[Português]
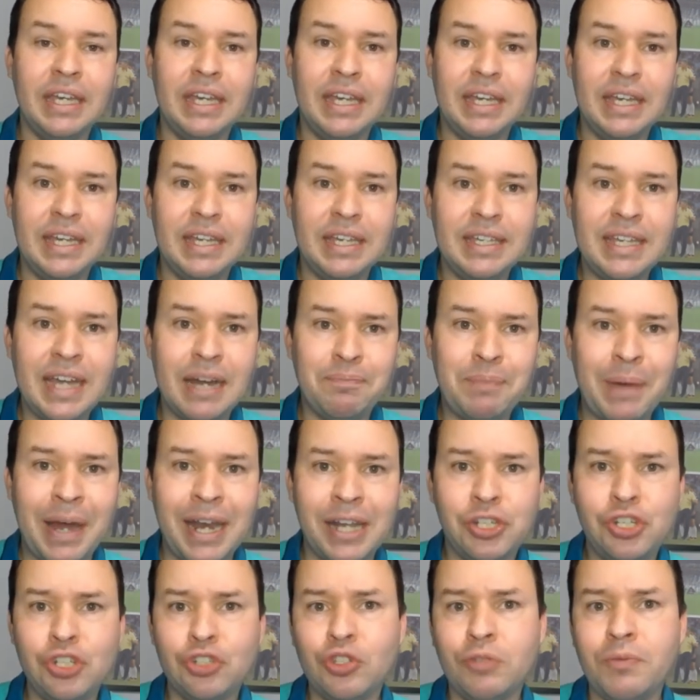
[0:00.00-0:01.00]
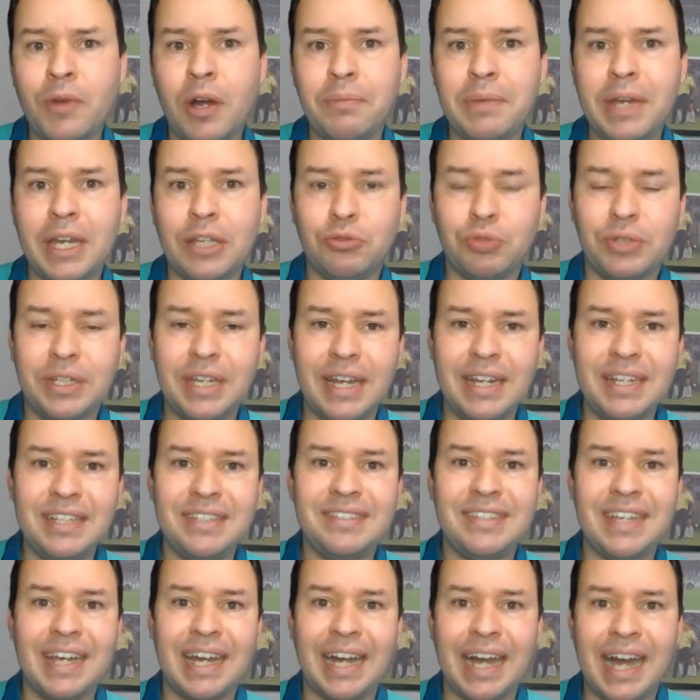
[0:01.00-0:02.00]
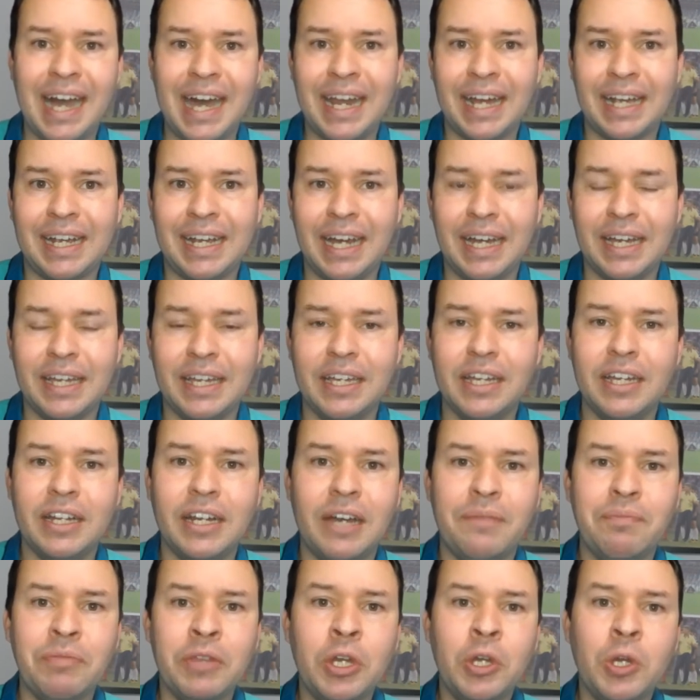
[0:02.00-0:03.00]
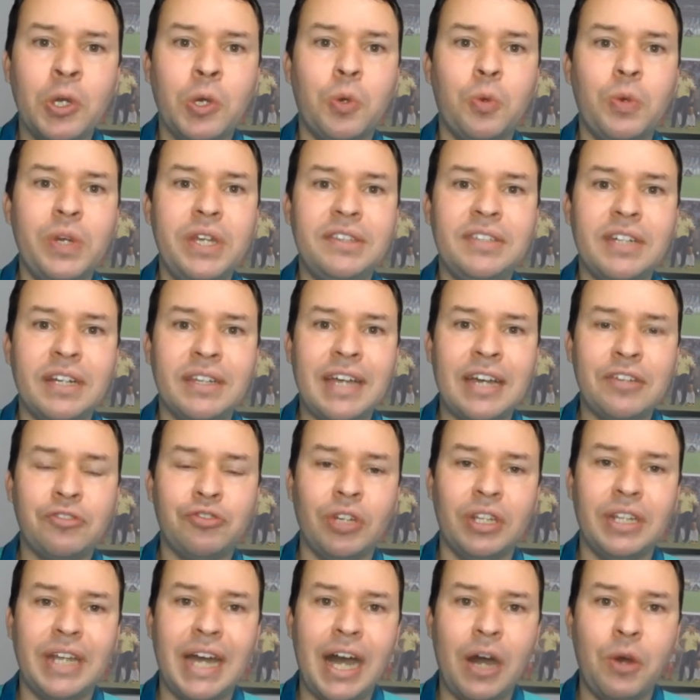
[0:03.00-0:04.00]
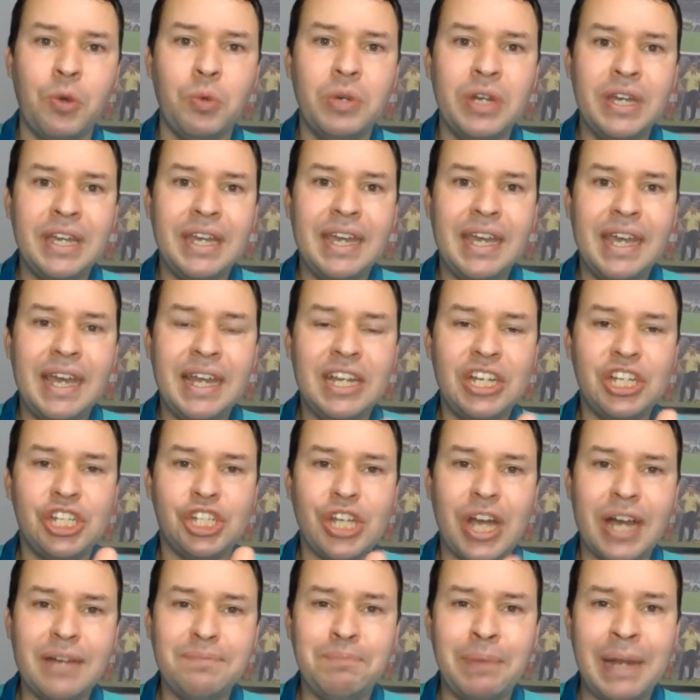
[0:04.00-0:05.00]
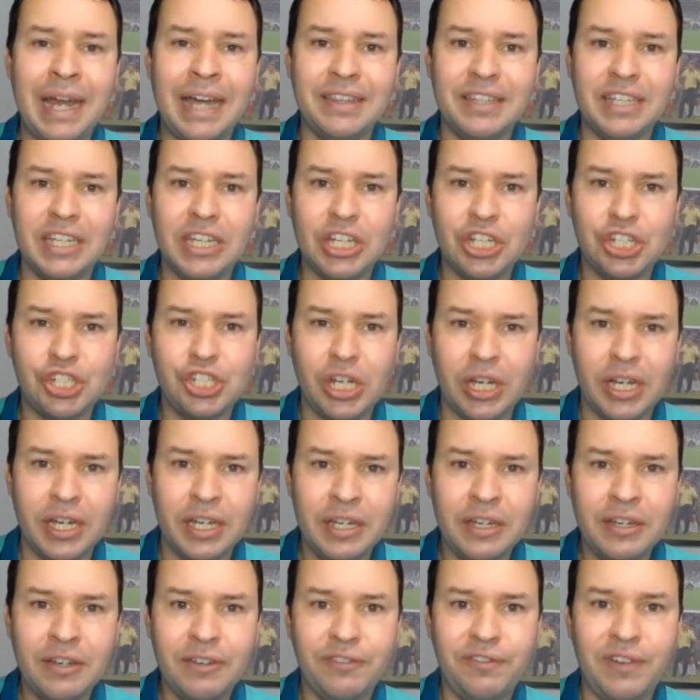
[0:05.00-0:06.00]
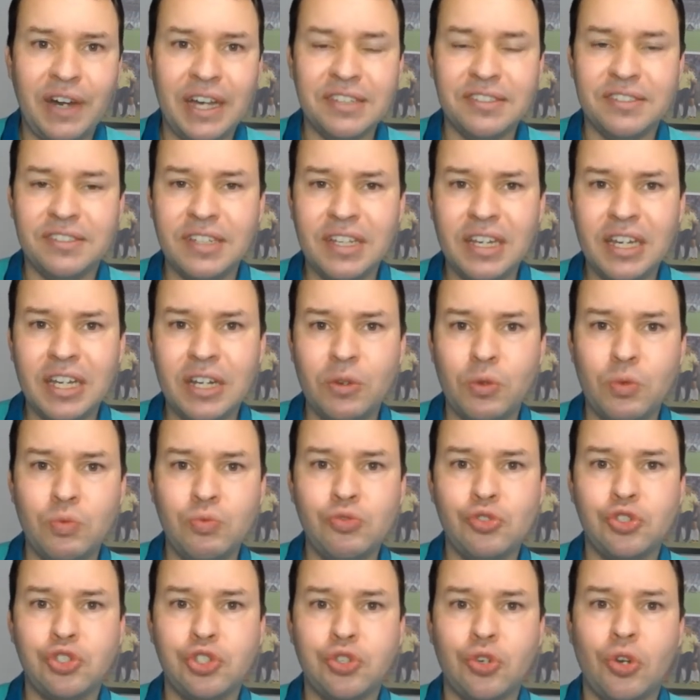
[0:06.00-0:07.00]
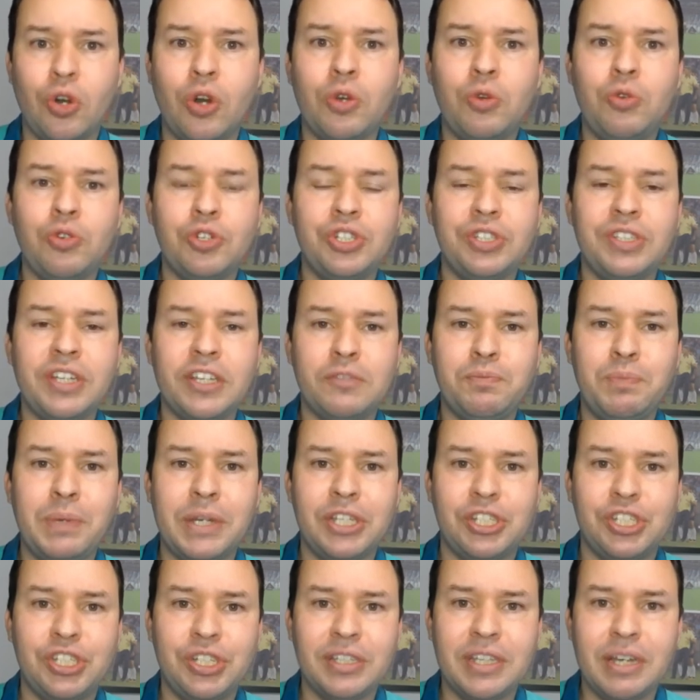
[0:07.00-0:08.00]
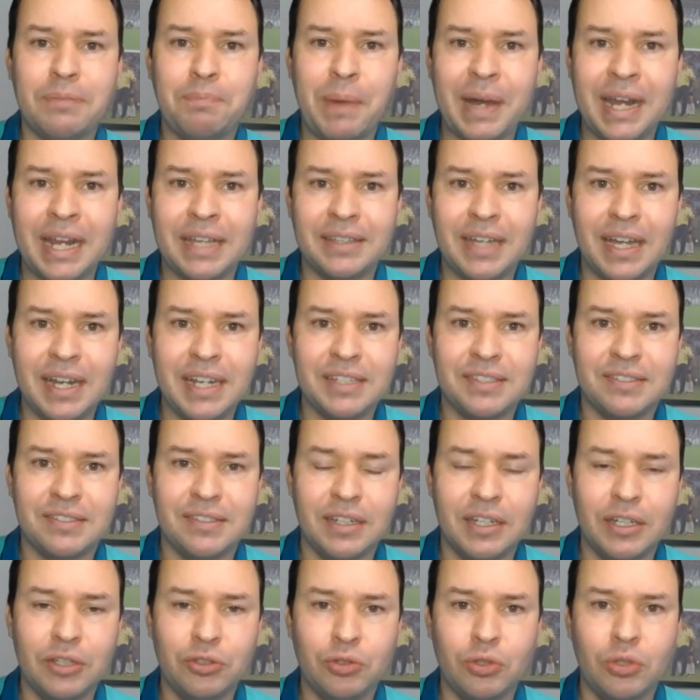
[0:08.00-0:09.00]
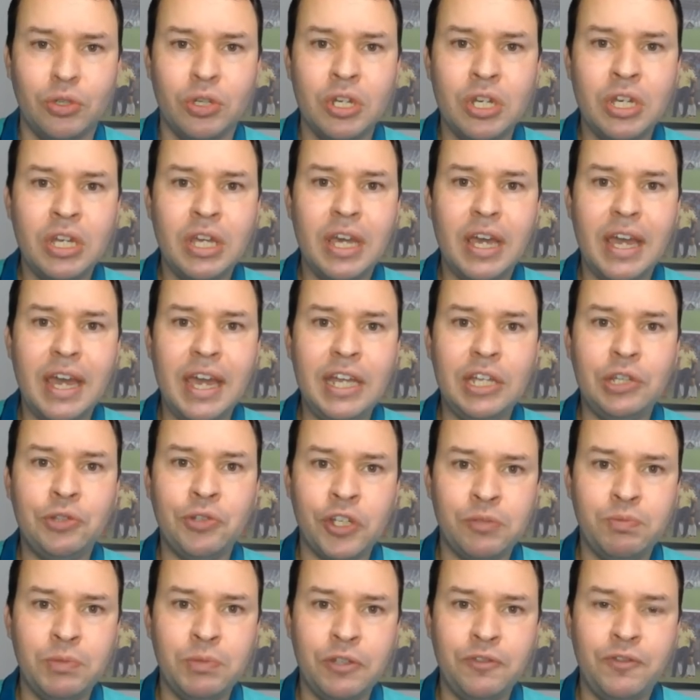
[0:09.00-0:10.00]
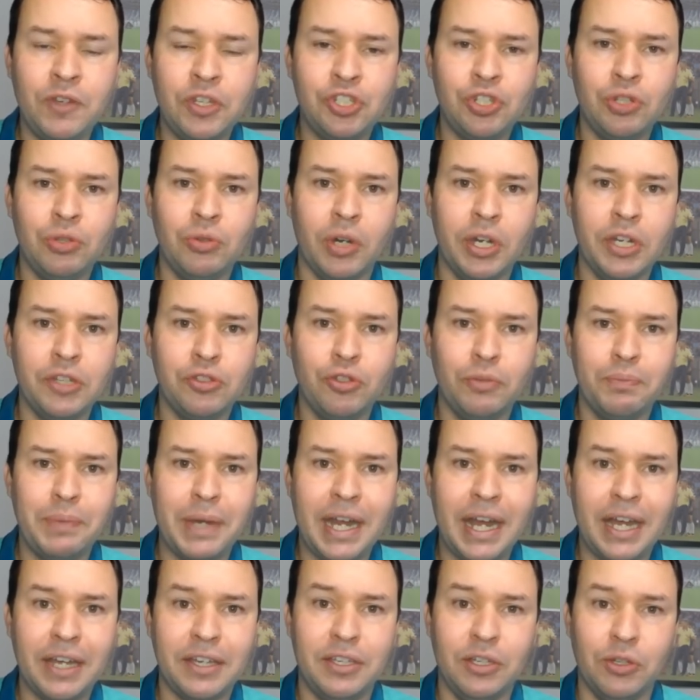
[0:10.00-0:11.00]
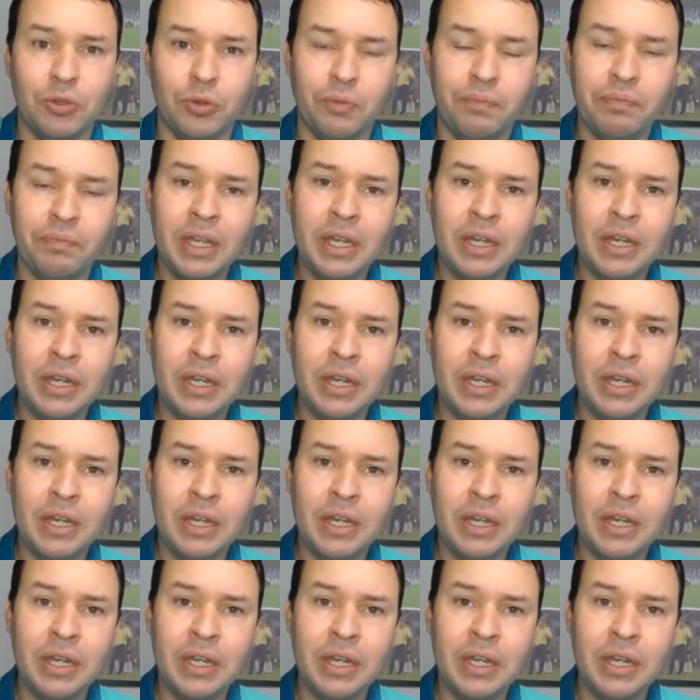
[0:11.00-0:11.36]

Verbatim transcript: E a partir do momento que ele encerrar a carreira, o Internacional ele já planeja fazer um jogo de despedida para D'Alessandro em 2022 no Beira-Rio.